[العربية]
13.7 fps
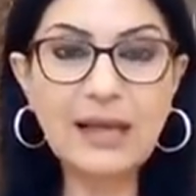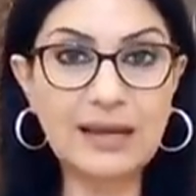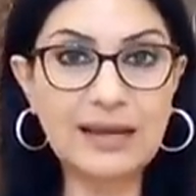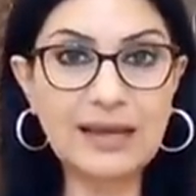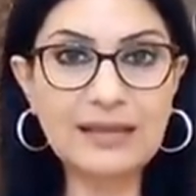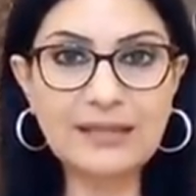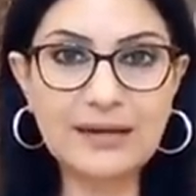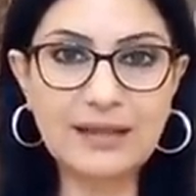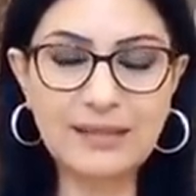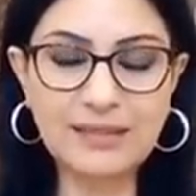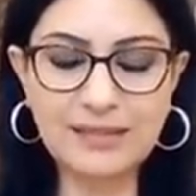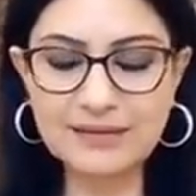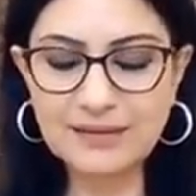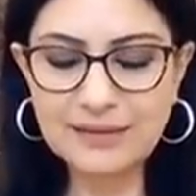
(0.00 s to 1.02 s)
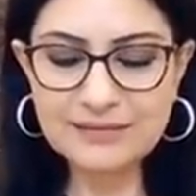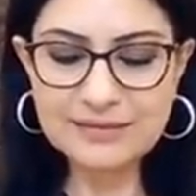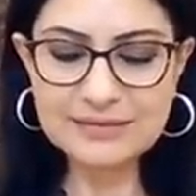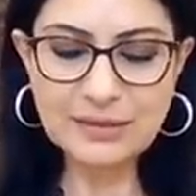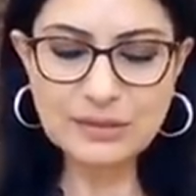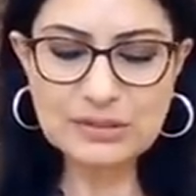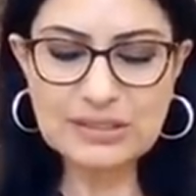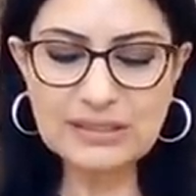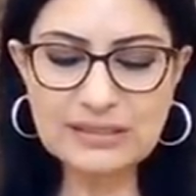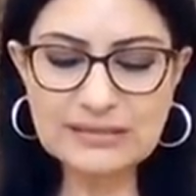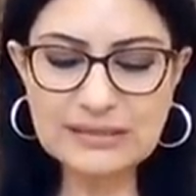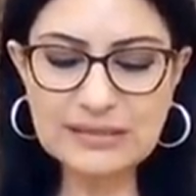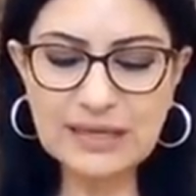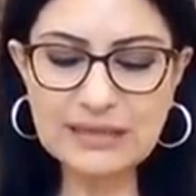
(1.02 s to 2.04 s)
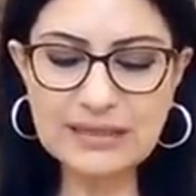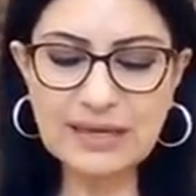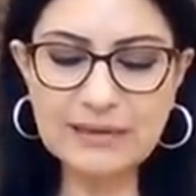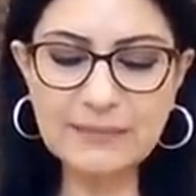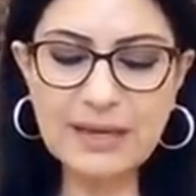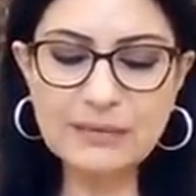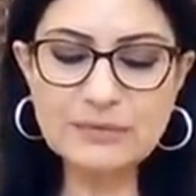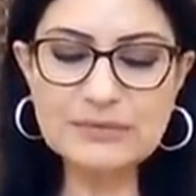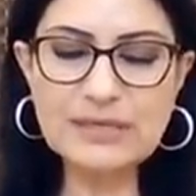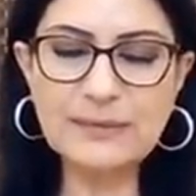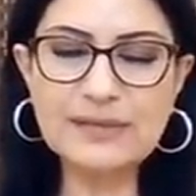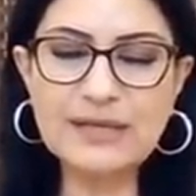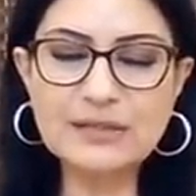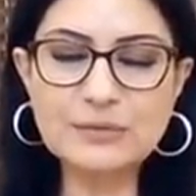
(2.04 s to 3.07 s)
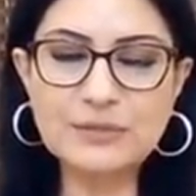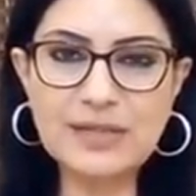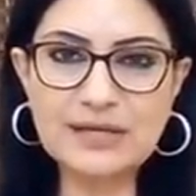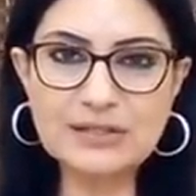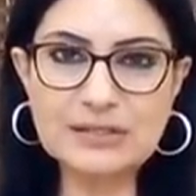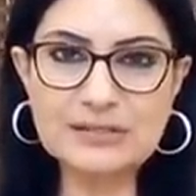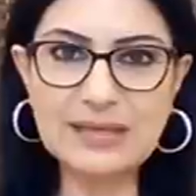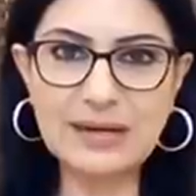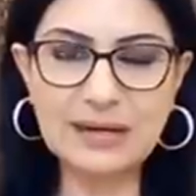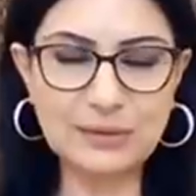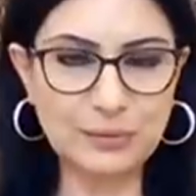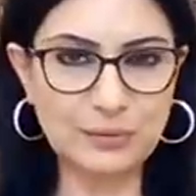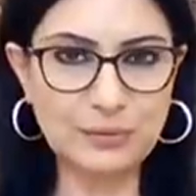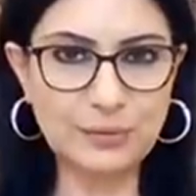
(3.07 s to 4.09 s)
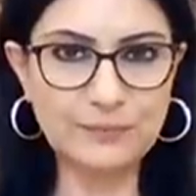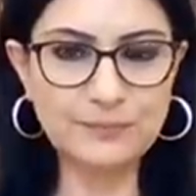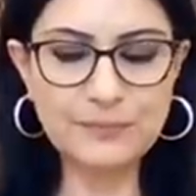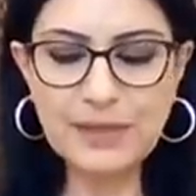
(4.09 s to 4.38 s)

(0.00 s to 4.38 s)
الاكثر حظا 29 30 ايار مايو 17 18 حزيران يونيو